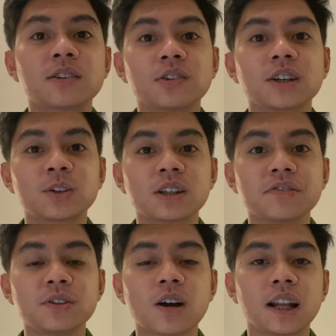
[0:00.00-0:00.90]
So segitu aja
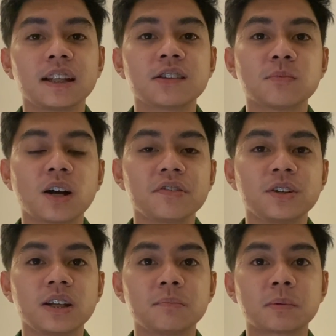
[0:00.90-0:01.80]
video kali ini, semoga
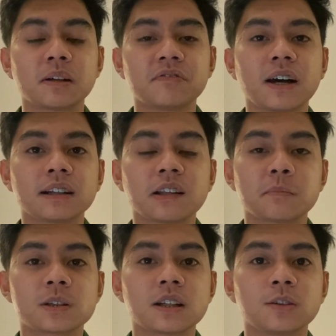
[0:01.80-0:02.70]
video ini bermanfaat,
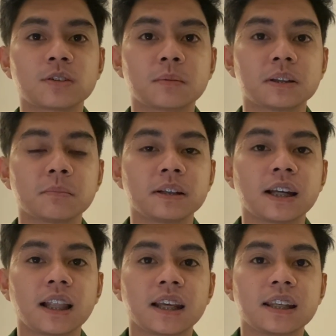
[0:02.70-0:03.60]
especially untuk teman-teman
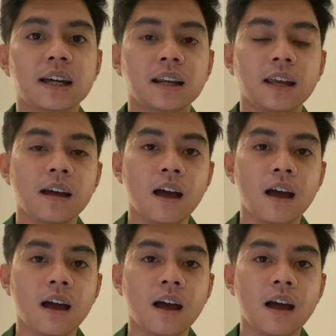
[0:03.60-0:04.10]
yang lagi nyari